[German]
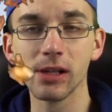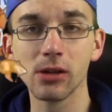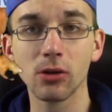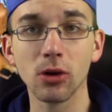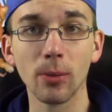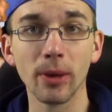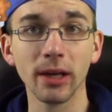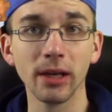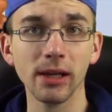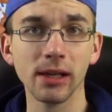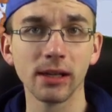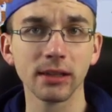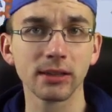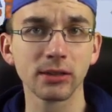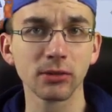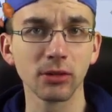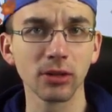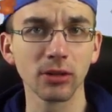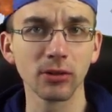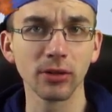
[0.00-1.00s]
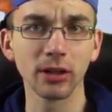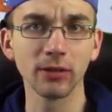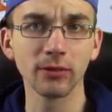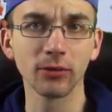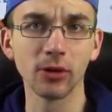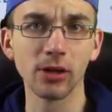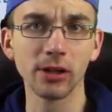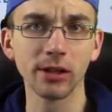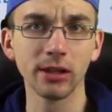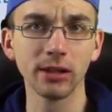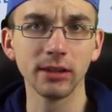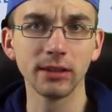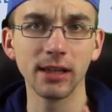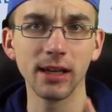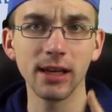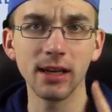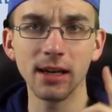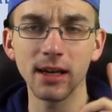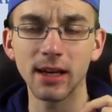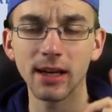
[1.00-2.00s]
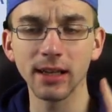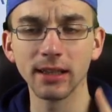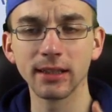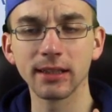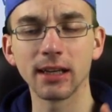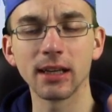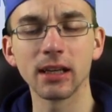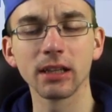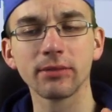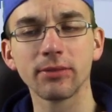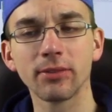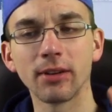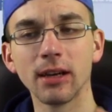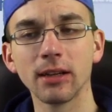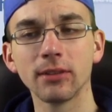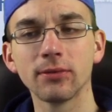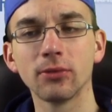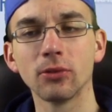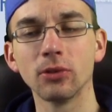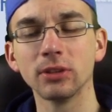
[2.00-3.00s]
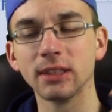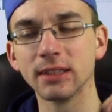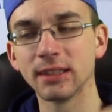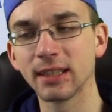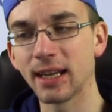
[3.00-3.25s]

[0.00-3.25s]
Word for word: willkommen hier zu einer neuen Folge der Eintracht Frankfurt